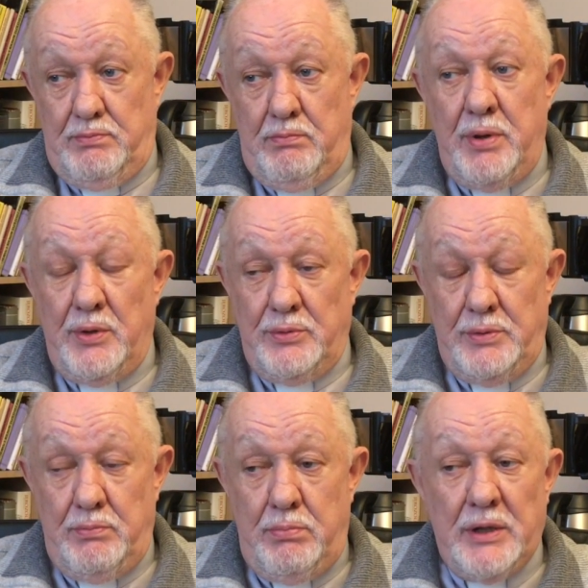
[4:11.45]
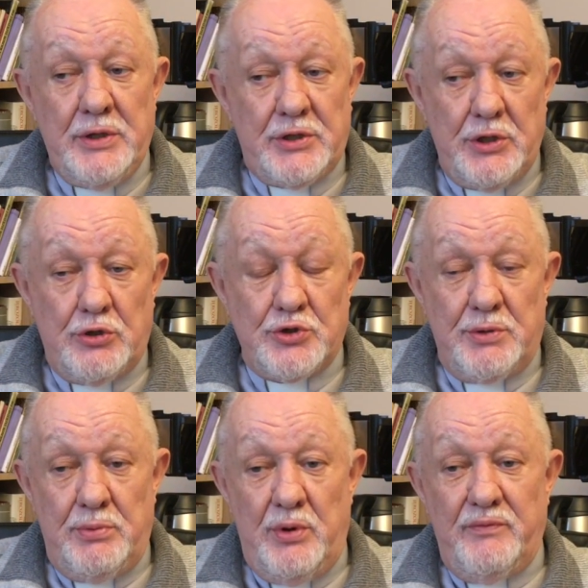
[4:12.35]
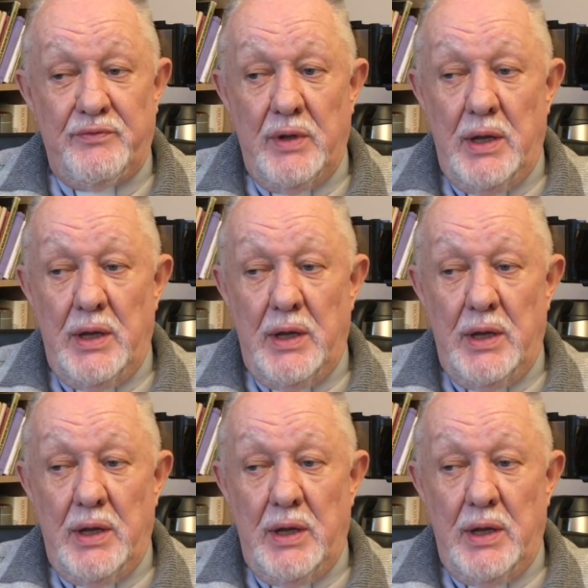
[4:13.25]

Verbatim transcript: by, nie tylko, że byłem